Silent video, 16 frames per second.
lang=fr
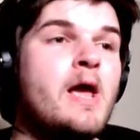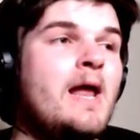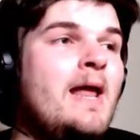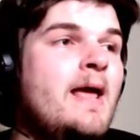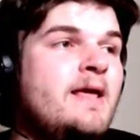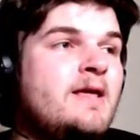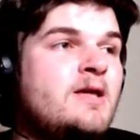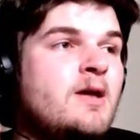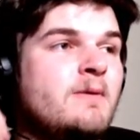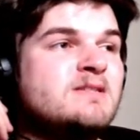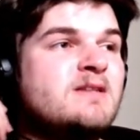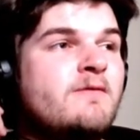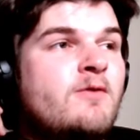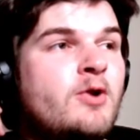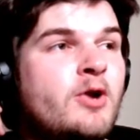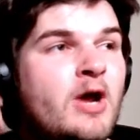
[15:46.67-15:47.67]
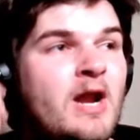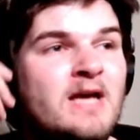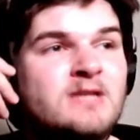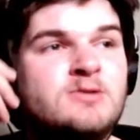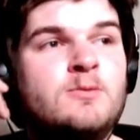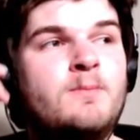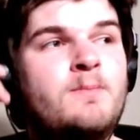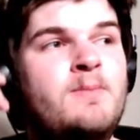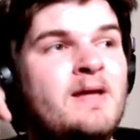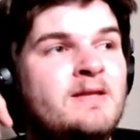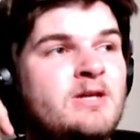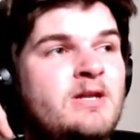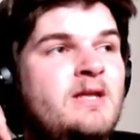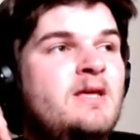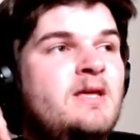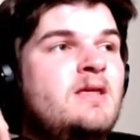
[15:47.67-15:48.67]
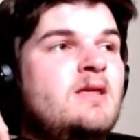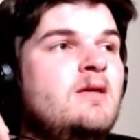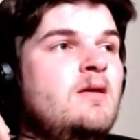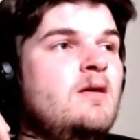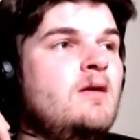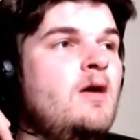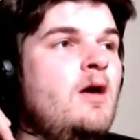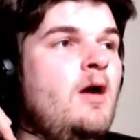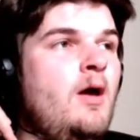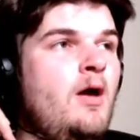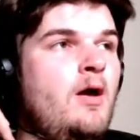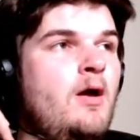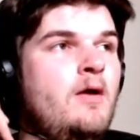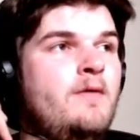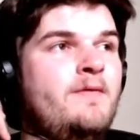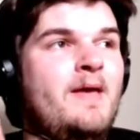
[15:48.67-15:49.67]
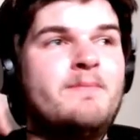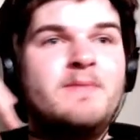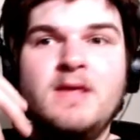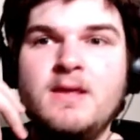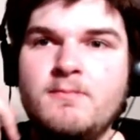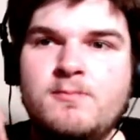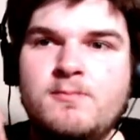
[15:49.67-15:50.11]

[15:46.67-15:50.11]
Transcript: euh, il commence à avoir une relation platonique euh, d'amis,